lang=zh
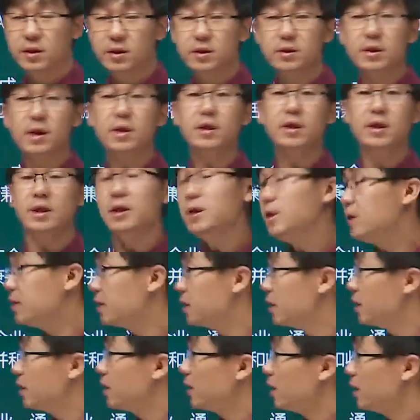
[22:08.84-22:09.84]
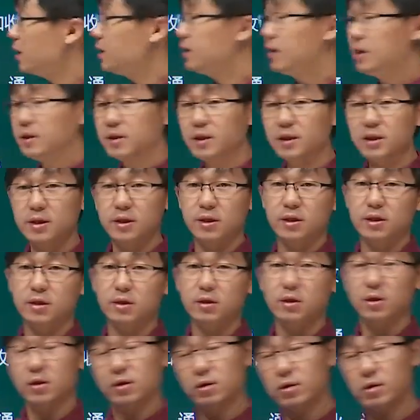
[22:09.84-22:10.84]
经常提，而且这
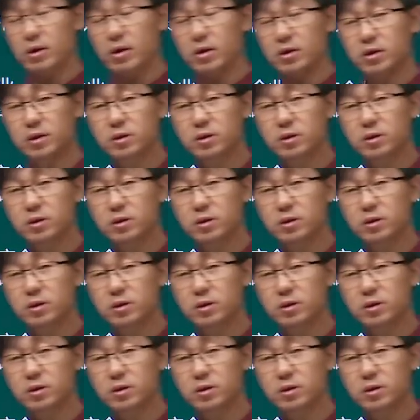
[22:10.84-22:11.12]
个呃，